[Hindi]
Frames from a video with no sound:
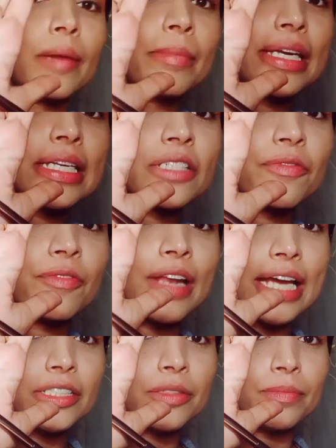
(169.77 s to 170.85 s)
अब मैं इस
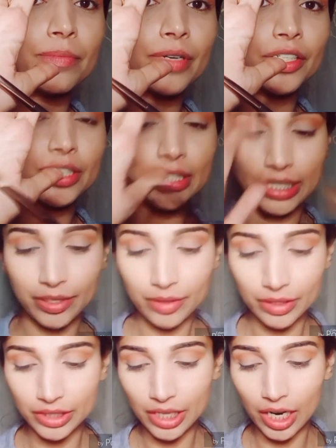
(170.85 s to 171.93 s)
फ्लैट ब्रश से
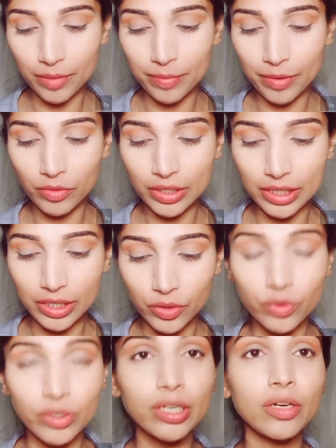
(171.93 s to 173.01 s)
डार्क ब्राउन कलर
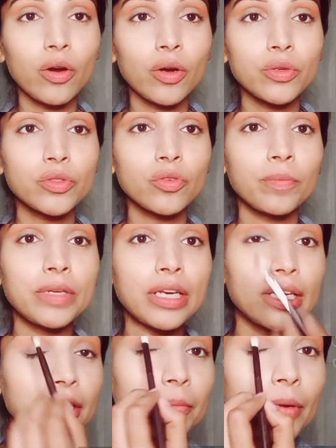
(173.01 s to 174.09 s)
लूंगी और उसको अपनी
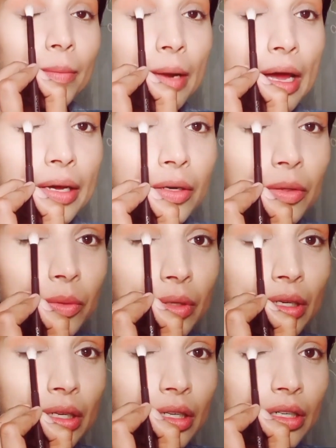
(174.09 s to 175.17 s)
लिड पे अप्लाई
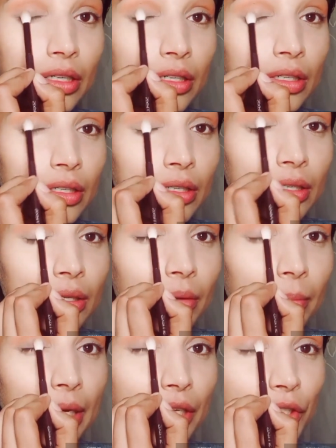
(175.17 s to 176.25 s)
करूंगी
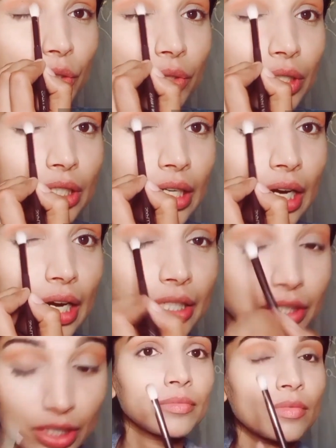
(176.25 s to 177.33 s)
मेक श्योर ये
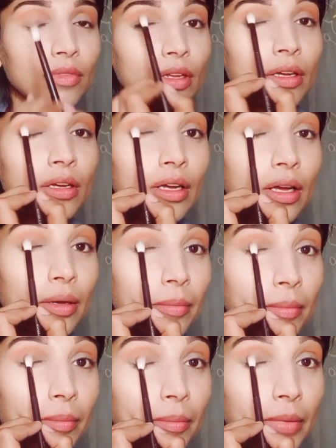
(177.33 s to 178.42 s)
आई
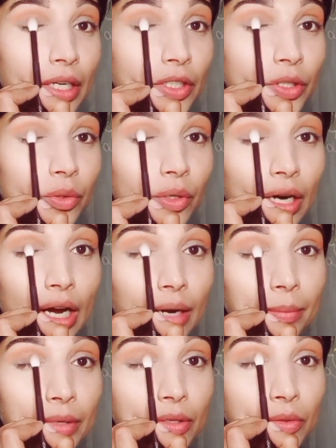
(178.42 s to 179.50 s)
मेक श्योर
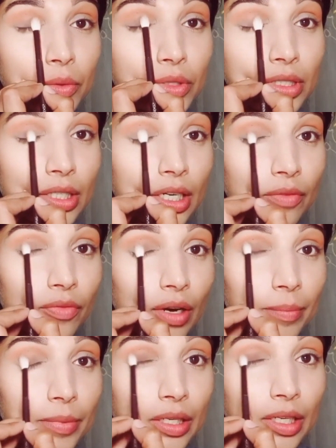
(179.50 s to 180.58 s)
आप इसको
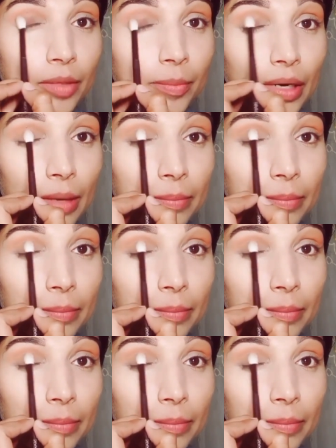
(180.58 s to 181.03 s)
सिर्फ अपनी लिड पे